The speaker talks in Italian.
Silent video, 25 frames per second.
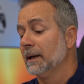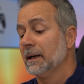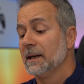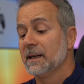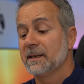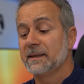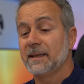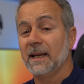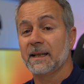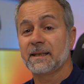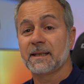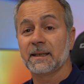
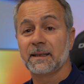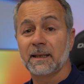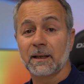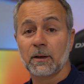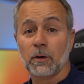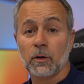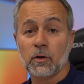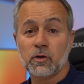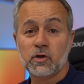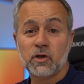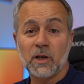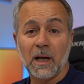Stessa
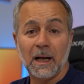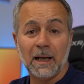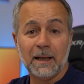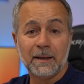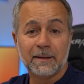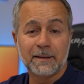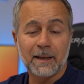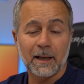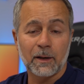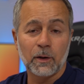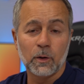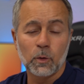tecnologia
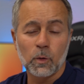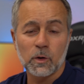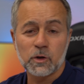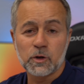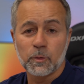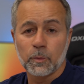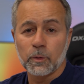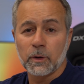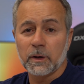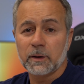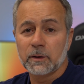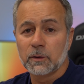all'interno di
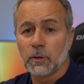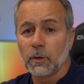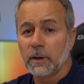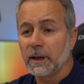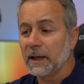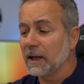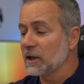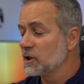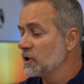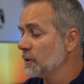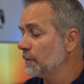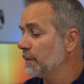questo
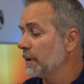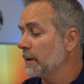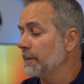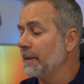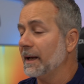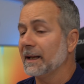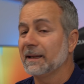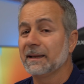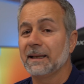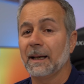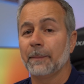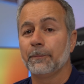proiettore che ci
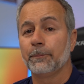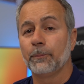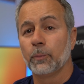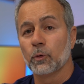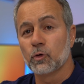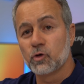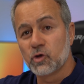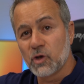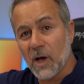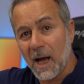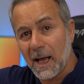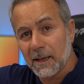permette
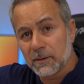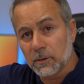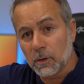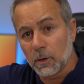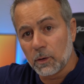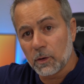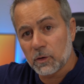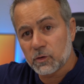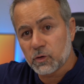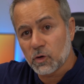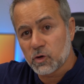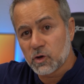appoggiando
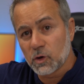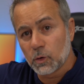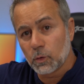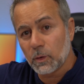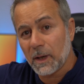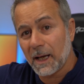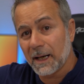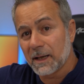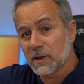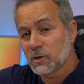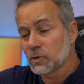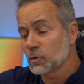il nostro
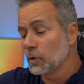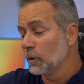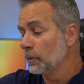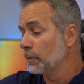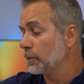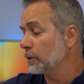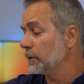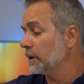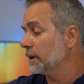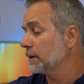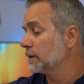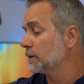cellulare sul
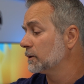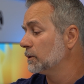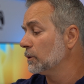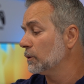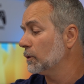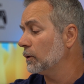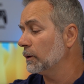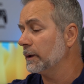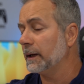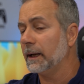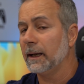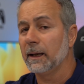
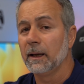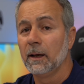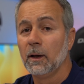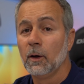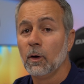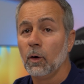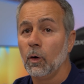proiettore